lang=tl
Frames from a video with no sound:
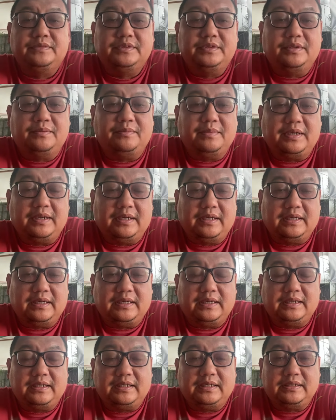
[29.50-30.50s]
mga
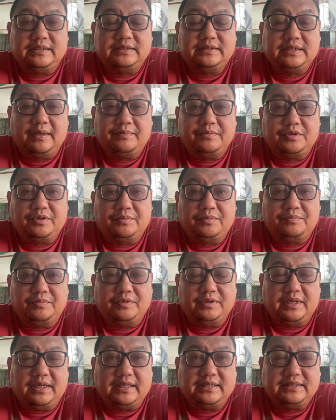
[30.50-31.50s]
Ah, chapter po
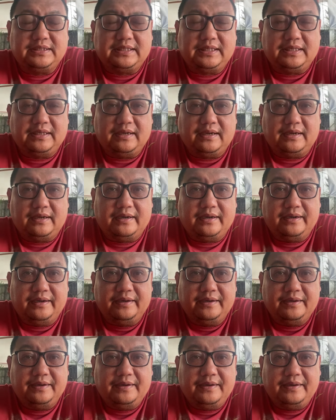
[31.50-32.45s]
ng NCR.